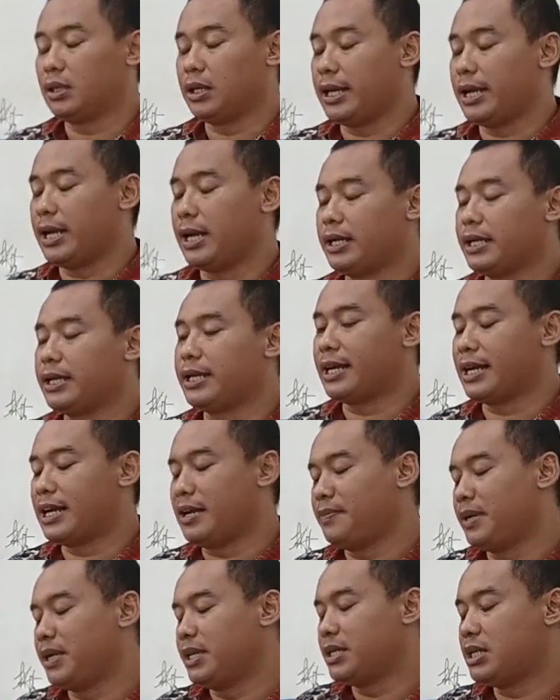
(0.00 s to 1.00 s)

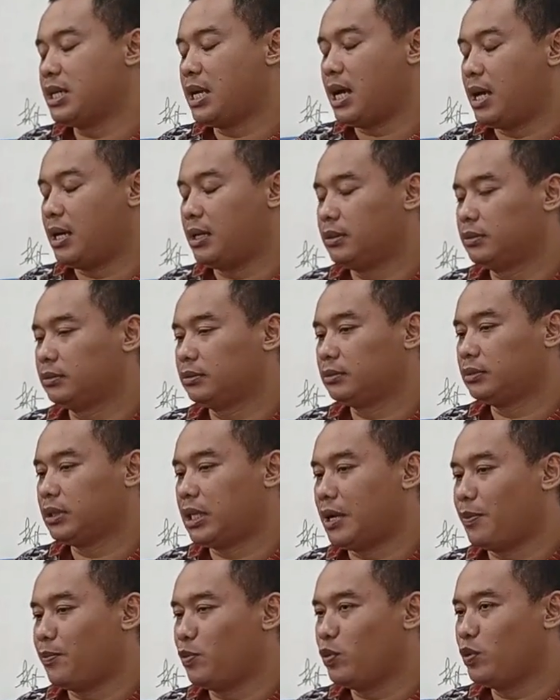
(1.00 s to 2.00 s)
Kira-kira Meza,
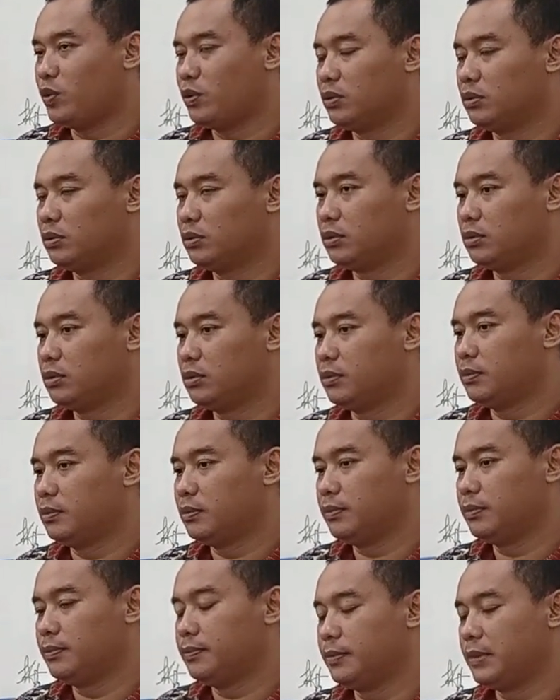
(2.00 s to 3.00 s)
kamu
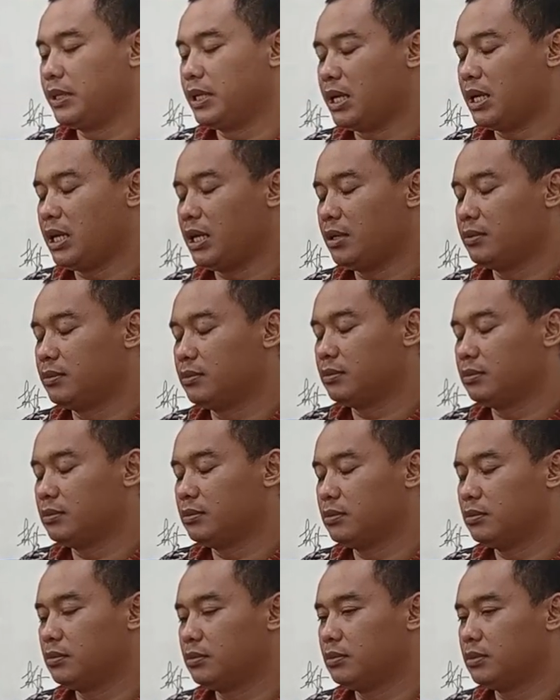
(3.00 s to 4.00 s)
ingin
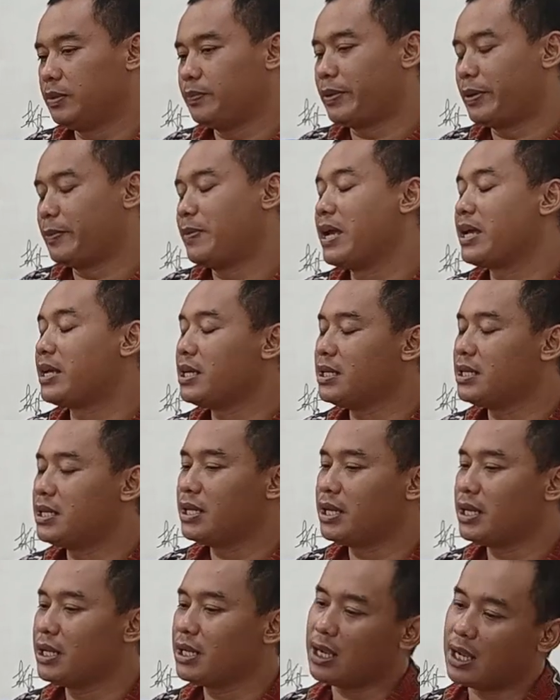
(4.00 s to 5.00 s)
memperbaiki
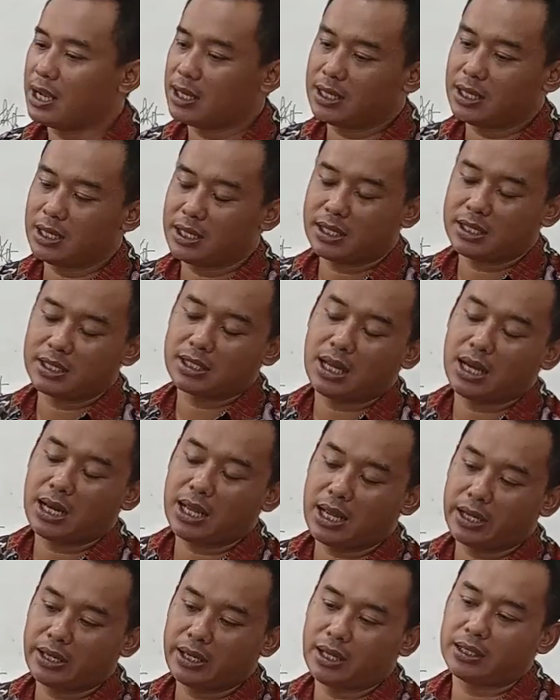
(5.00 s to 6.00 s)
diri nggak dari
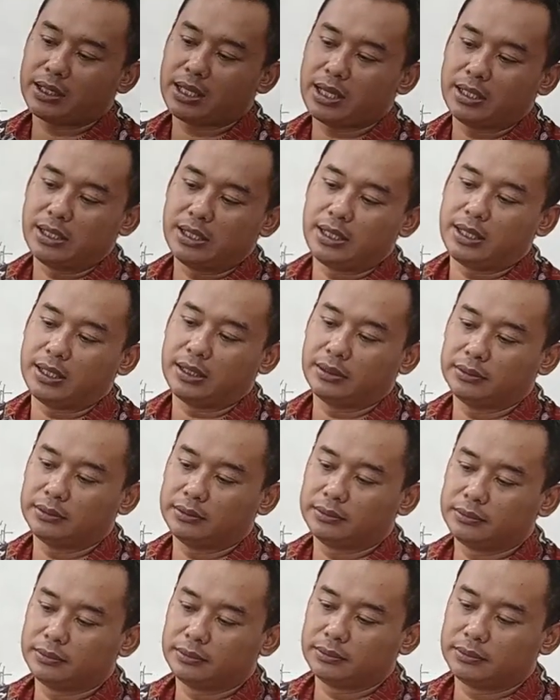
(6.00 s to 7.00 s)
kesalahan yang tadi?
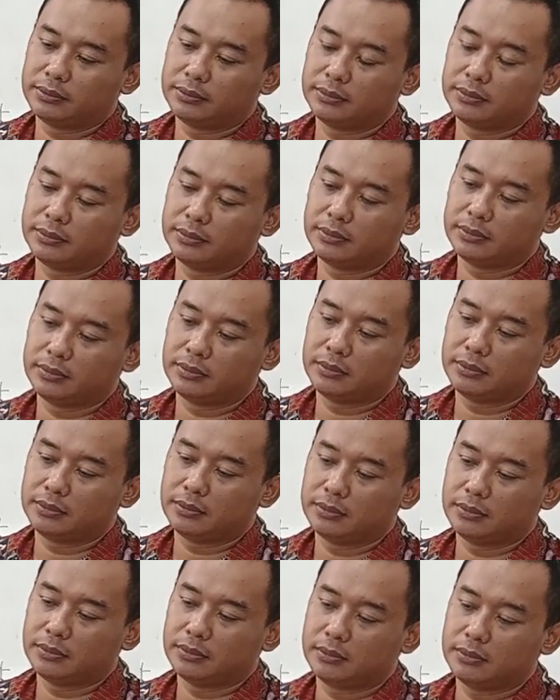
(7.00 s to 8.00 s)
Iyalah
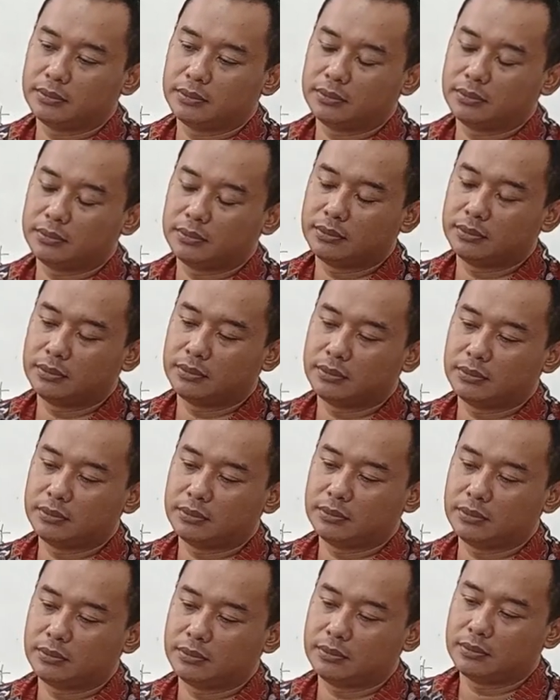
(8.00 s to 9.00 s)
Pak, saya
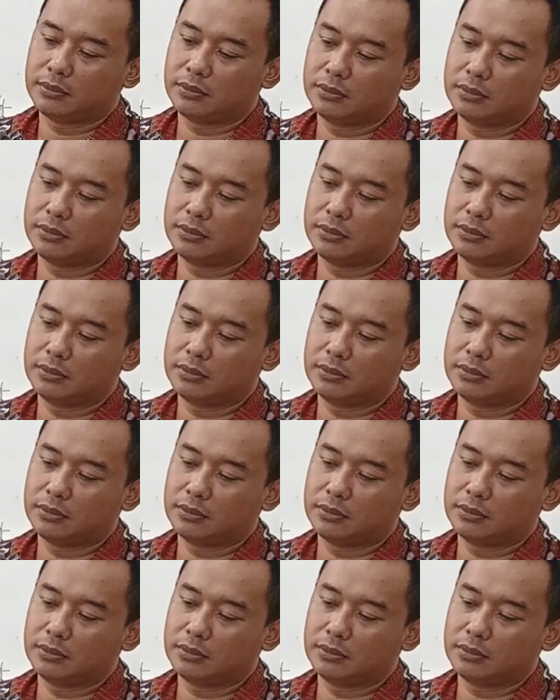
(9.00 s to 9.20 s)
bersedia.